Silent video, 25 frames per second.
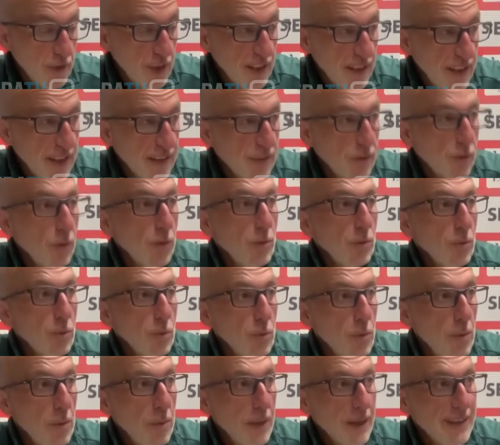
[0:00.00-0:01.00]
detto con un
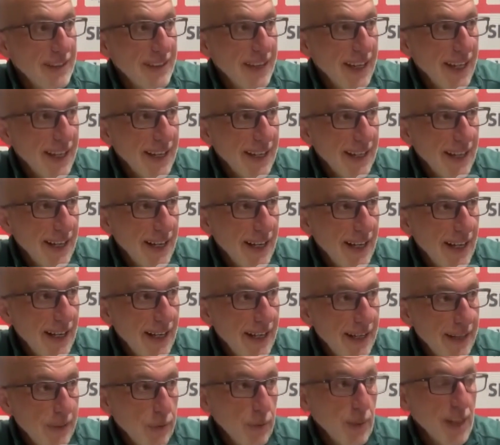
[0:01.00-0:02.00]
uomo a
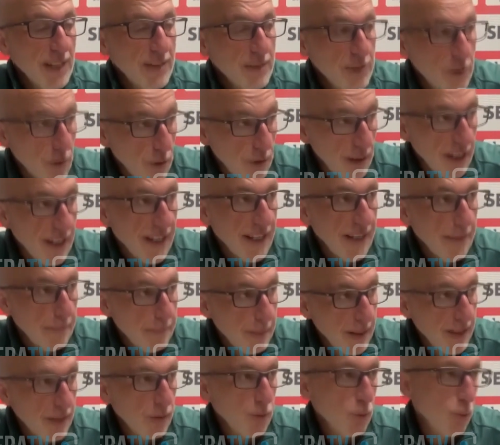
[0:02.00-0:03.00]
terra è un'azione che
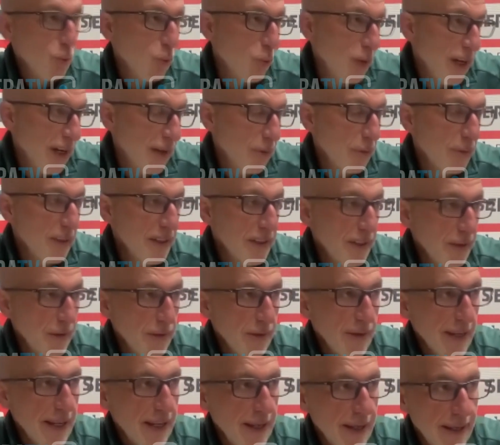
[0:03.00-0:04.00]
perdura quindi
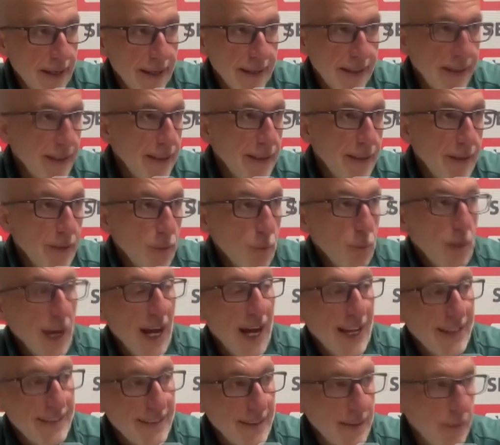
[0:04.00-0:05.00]
non è un
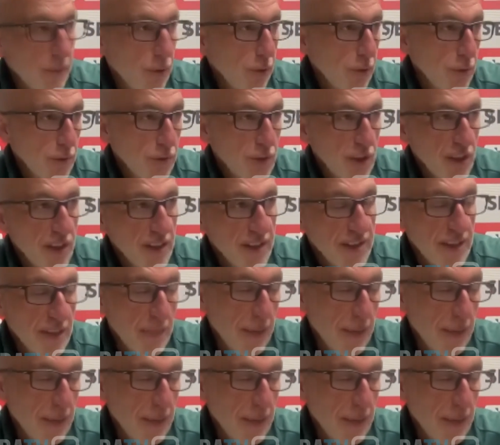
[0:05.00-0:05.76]
attimo non ce ne siamo